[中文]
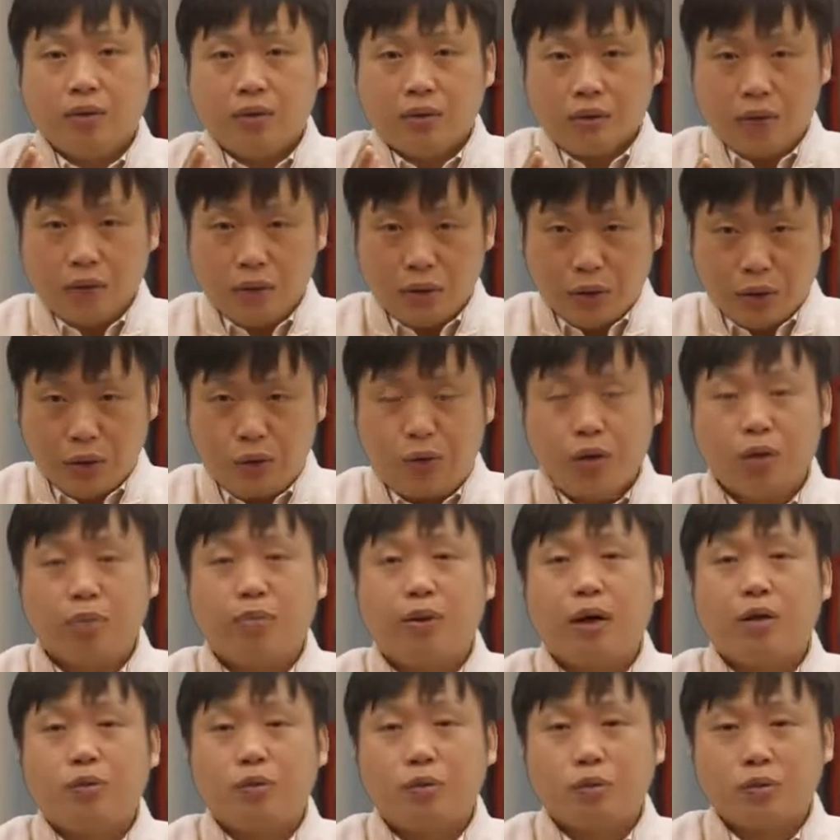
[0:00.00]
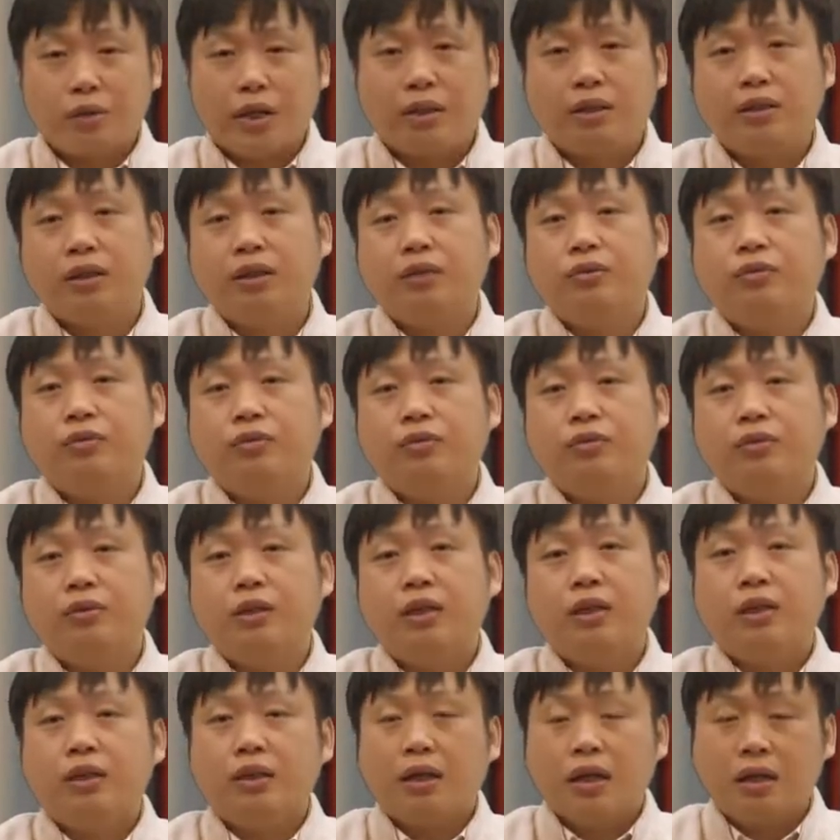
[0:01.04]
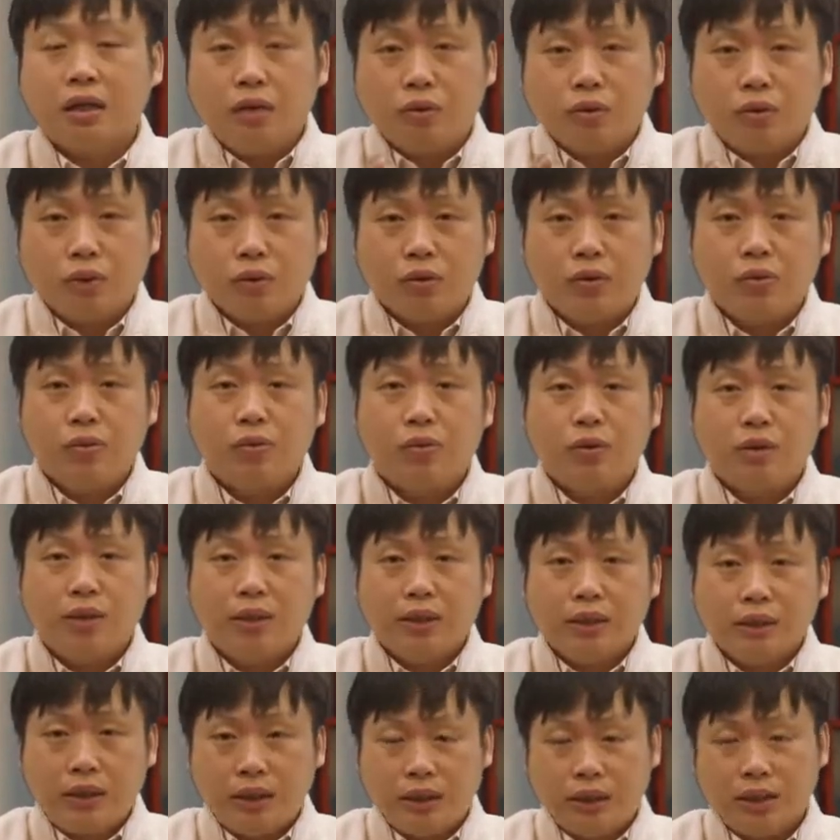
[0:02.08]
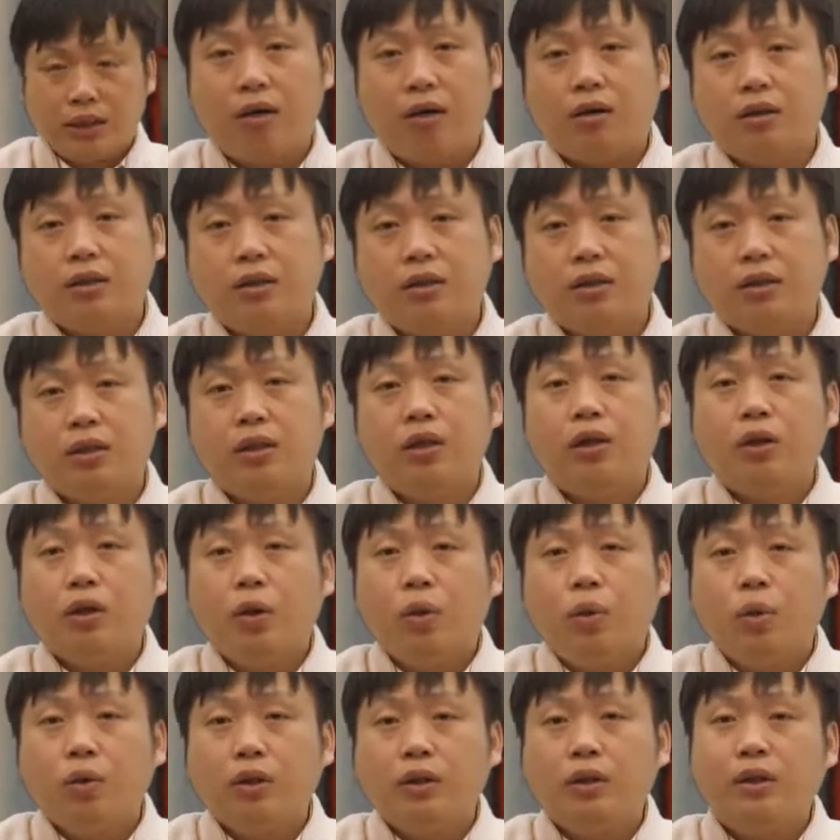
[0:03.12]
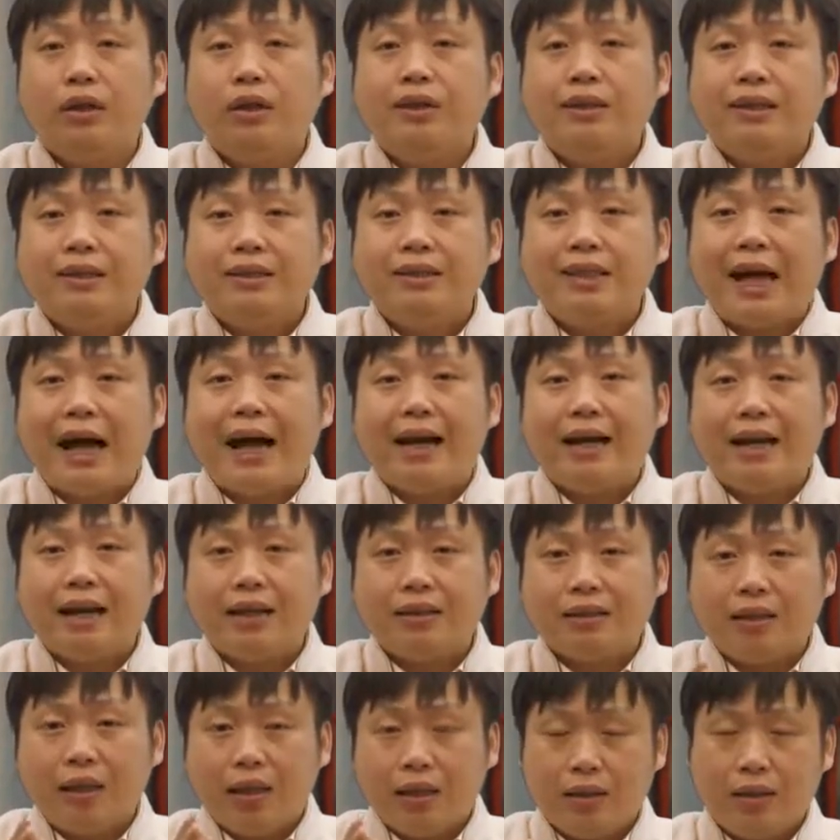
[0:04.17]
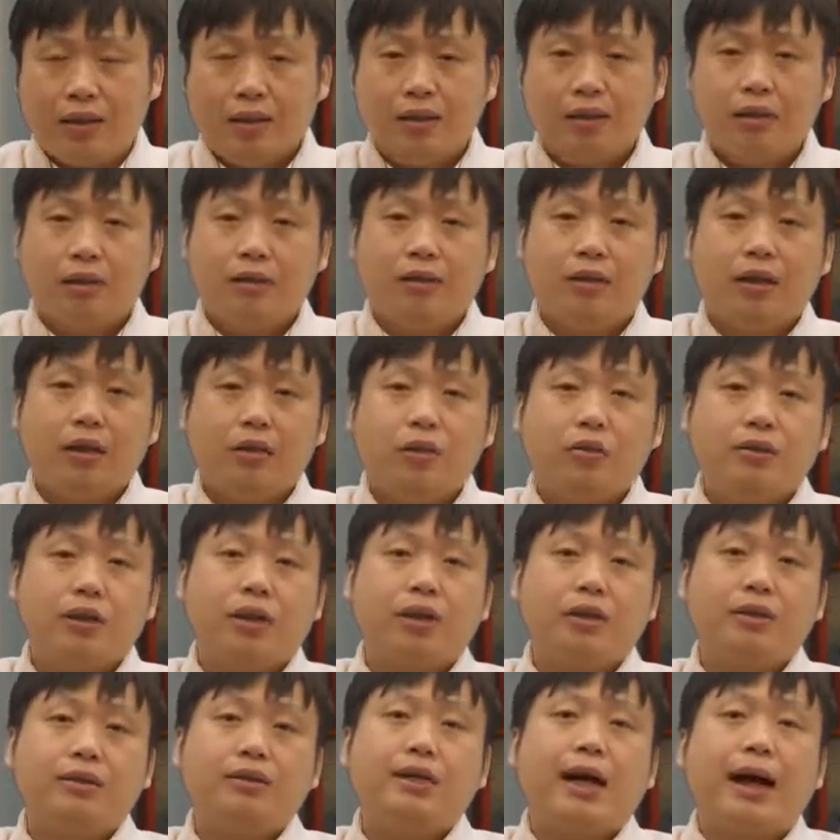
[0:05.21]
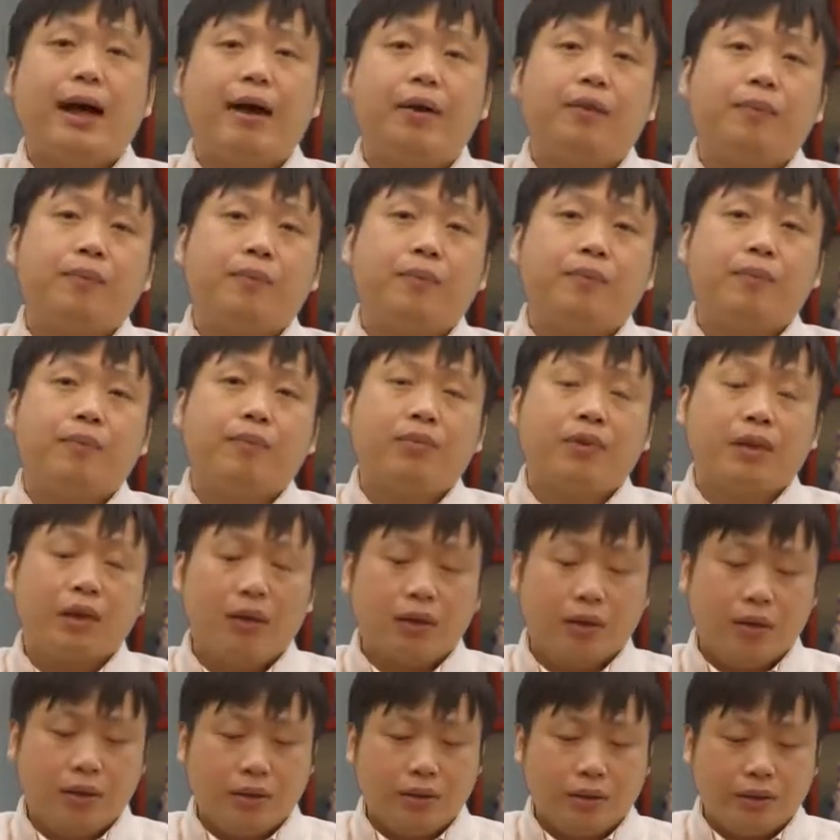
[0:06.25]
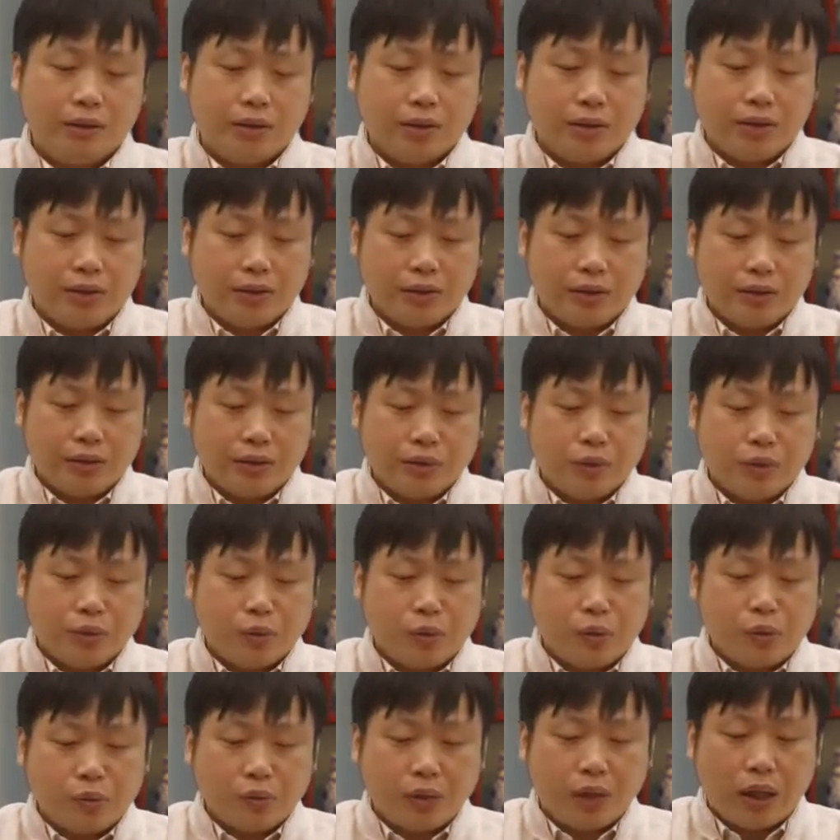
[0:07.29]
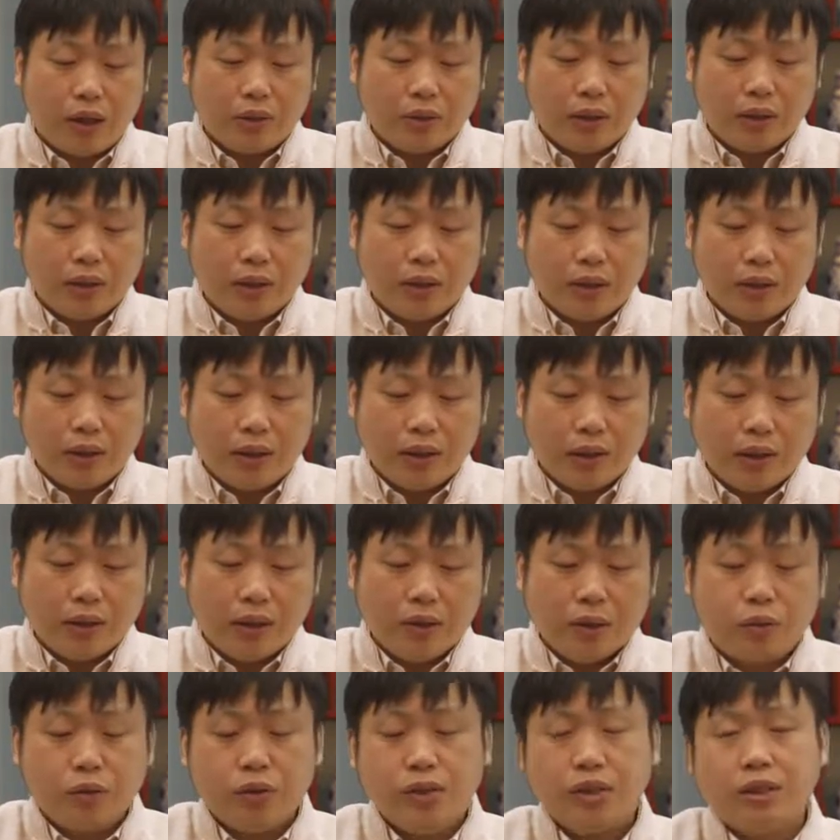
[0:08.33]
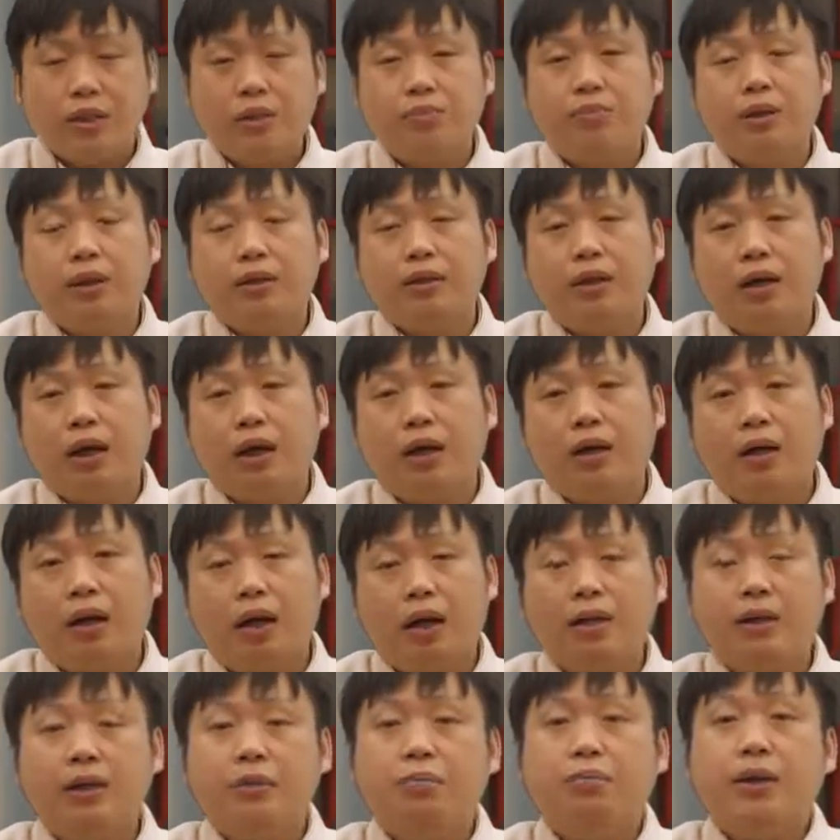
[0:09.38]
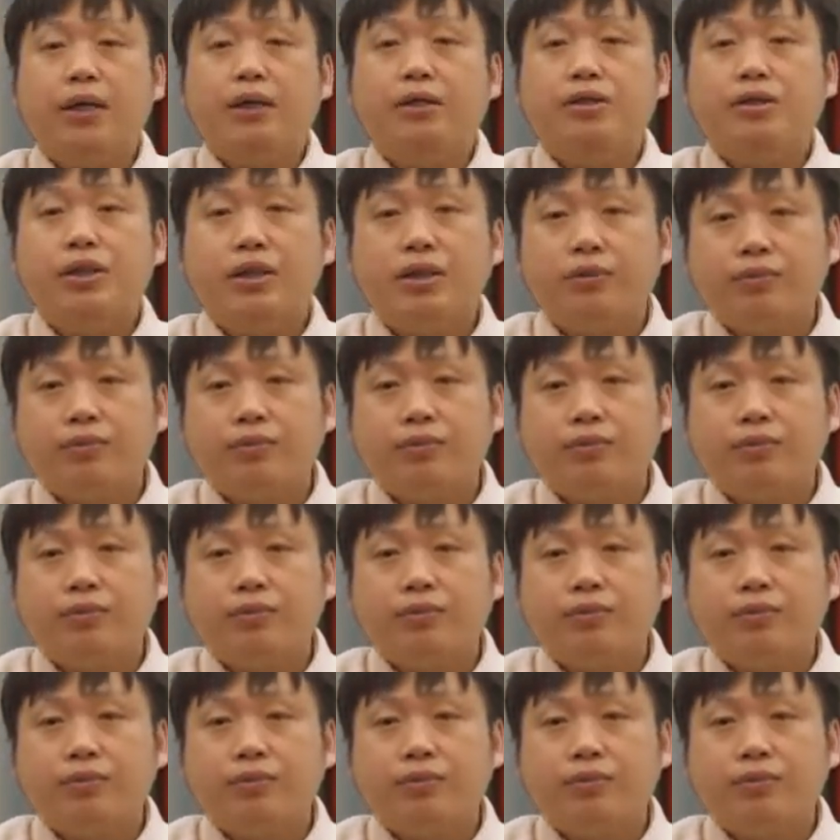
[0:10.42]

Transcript: 以确保中央政府能够通过进士试获得大量的能用的人才，这是宋朝的一个最基本的啊一个背景。